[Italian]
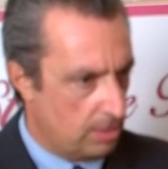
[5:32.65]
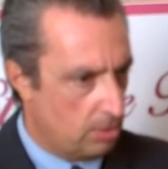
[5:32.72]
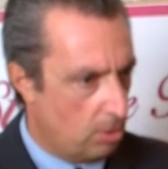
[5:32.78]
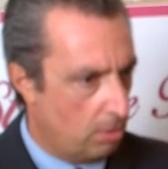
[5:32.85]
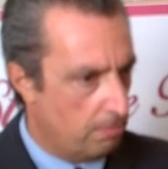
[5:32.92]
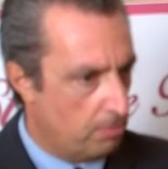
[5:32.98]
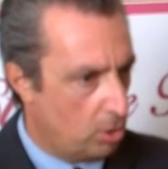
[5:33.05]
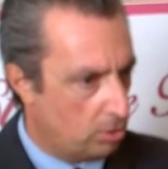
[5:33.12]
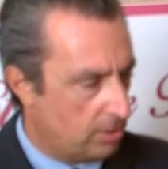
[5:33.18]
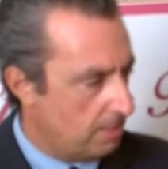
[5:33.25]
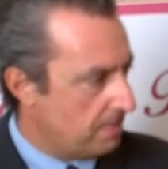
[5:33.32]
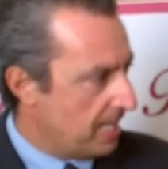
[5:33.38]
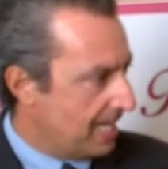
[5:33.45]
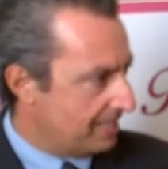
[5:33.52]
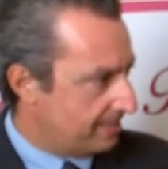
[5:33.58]
non molte
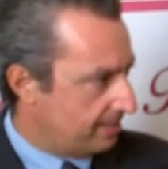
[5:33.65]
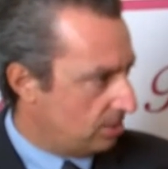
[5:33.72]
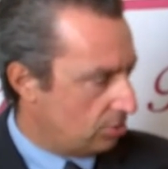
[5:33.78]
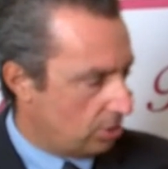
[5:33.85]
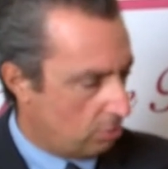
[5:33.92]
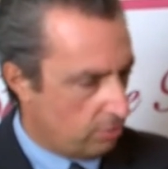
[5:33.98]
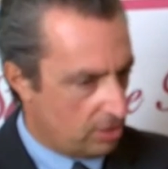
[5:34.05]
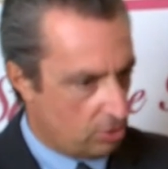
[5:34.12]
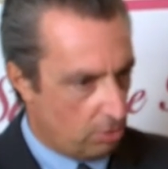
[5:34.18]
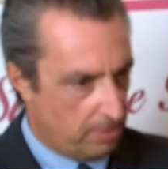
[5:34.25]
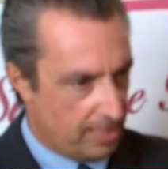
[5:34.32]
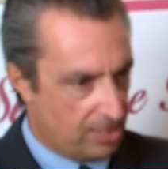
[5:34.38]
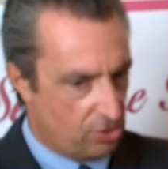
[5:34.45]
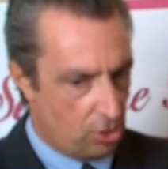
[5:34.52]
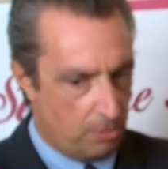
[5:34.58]
piazze c'è questa
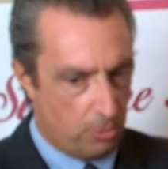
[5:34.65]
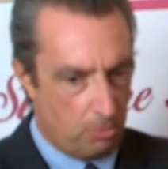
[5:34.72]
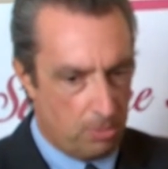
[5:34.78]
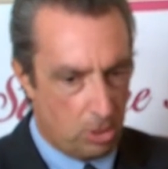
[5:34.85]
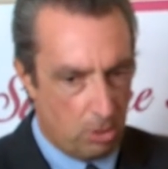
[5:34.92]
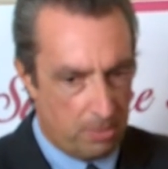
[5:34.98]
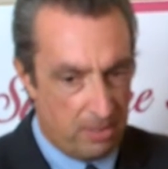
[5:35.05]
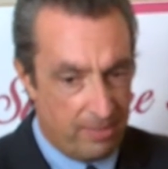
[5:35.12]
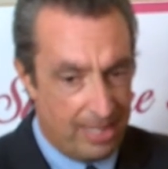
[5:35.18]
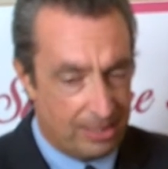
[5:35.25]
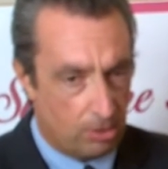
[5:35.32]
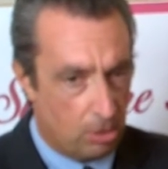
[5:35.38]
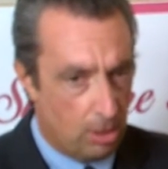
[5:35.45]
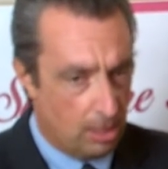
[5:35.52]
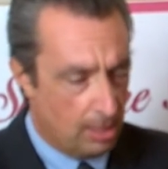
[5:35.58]
operazione
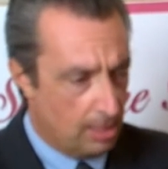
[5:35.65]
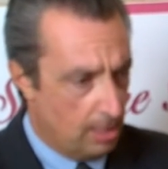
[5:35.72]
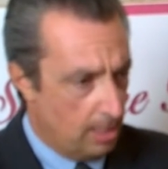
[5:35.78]
pubblico-privata.